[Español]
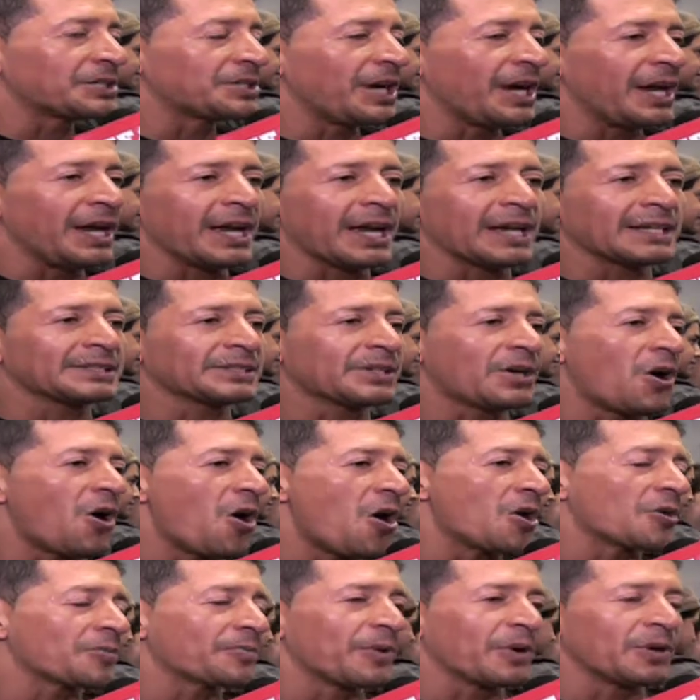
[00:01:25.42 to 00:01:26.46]

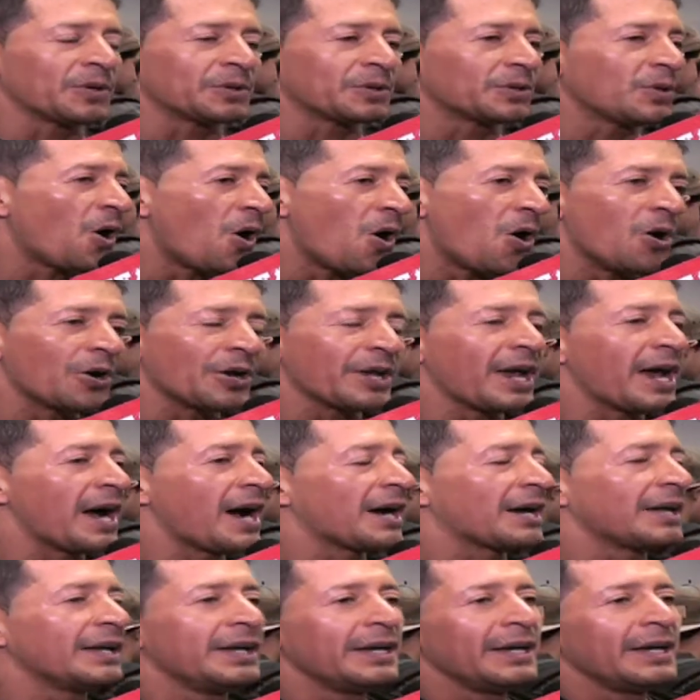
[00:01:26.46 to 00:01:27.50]
Scorpion, Doria,
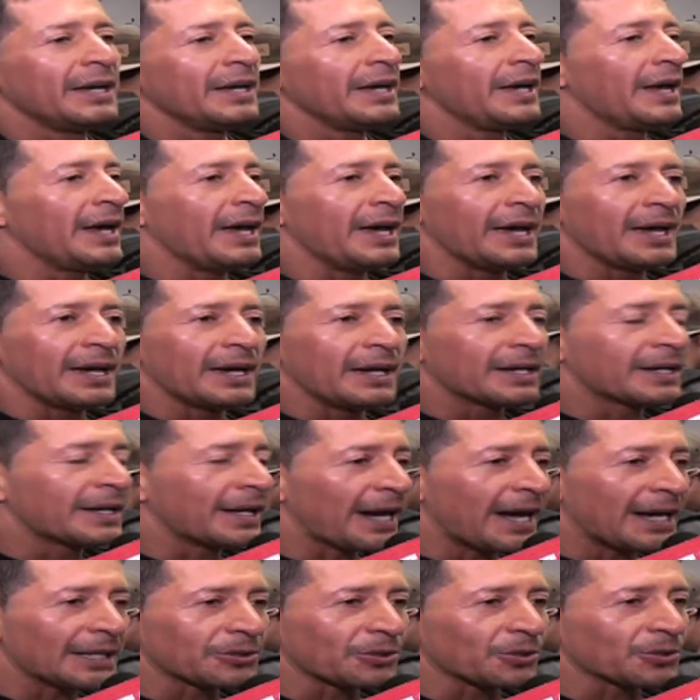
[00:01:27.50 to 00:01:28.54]
eh,
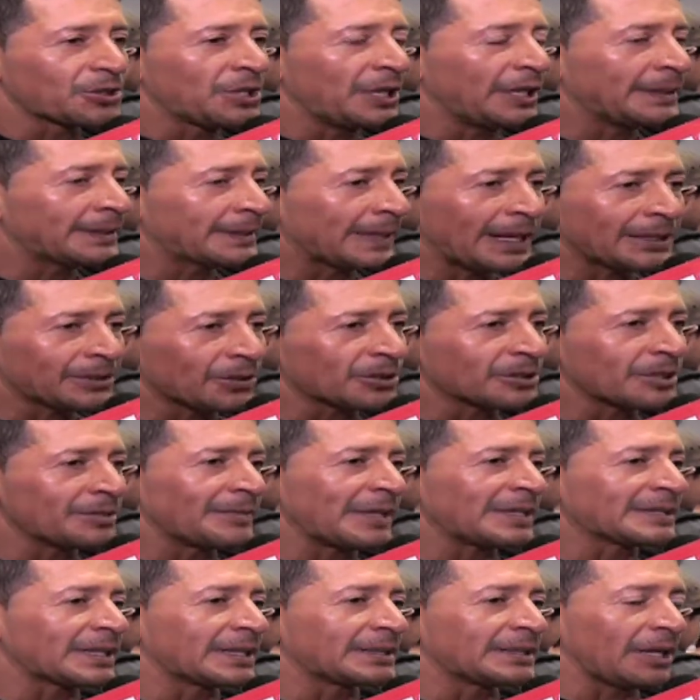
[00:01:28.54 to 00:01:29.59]
Kratos Gym, tantos gimnasios
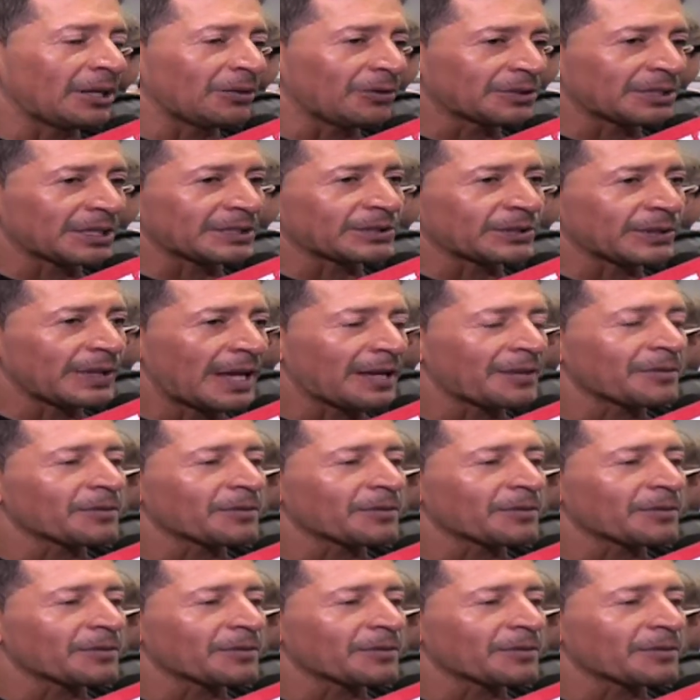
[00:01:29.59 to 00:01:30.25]
que tienen nuestra ciudad